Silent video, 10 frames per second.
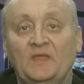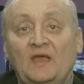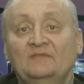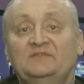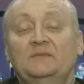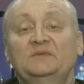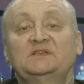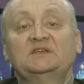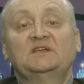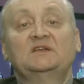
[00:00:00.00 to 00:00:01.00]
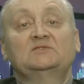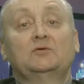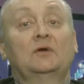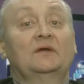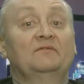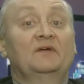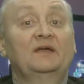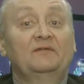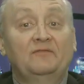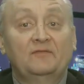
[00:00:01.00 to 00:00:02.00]
Все мы слышали, что
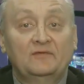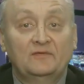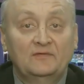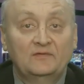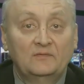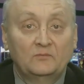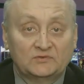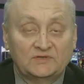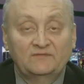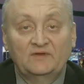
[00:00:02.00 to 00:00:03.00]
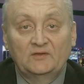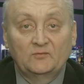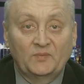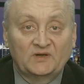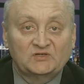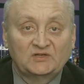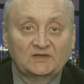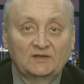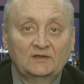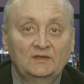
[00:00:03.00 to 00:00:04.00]
МВФ, по заявлению
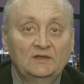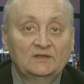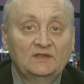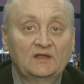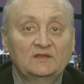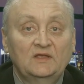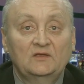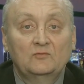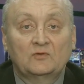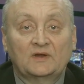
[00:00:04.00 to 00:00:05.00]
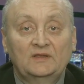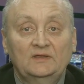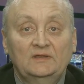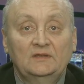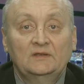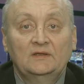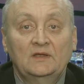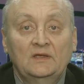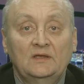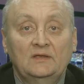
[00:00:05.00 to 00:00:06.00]
Порошенко, дал деньги Украине,
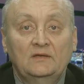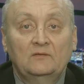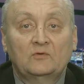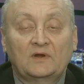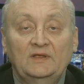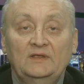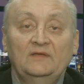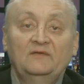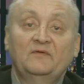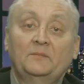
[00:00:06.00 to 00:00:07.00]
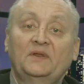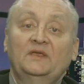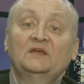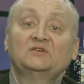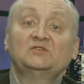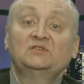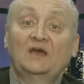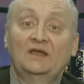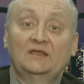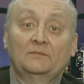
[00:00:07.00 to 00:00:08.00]
и Украине и вопреки
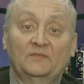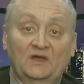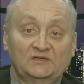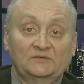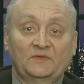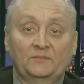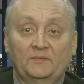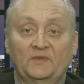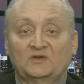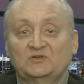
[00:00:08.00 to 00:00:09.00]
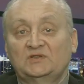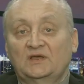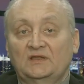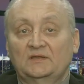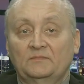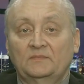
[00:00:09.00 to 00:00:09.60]
ожиданиям, нашим, например, ожиданиям.